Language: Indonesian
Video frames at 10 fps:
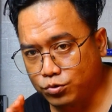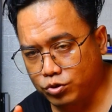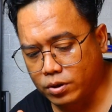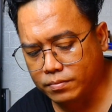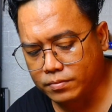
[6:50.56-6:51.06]
7
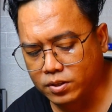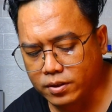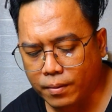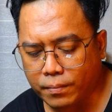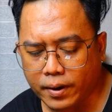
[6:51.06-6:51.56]
jam
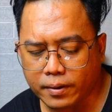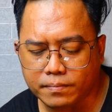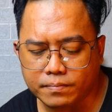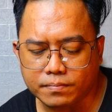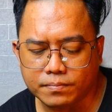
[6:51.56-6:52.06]
bisa
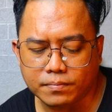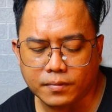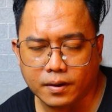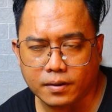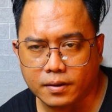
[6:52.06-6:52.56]
nyampe
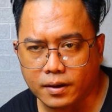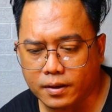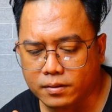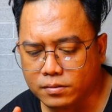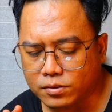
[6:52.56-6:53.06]
ya
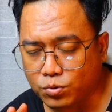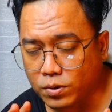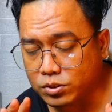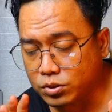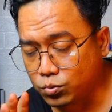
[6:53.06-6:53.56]
dengan
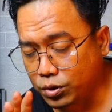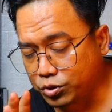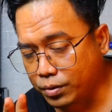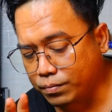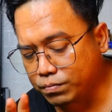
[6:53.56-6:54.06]
situasi
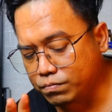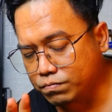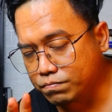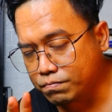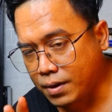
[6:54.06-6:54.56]
cuaca yang
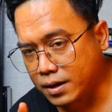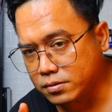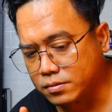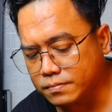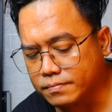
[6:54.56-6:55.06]

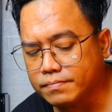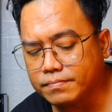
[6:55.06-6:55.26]
pas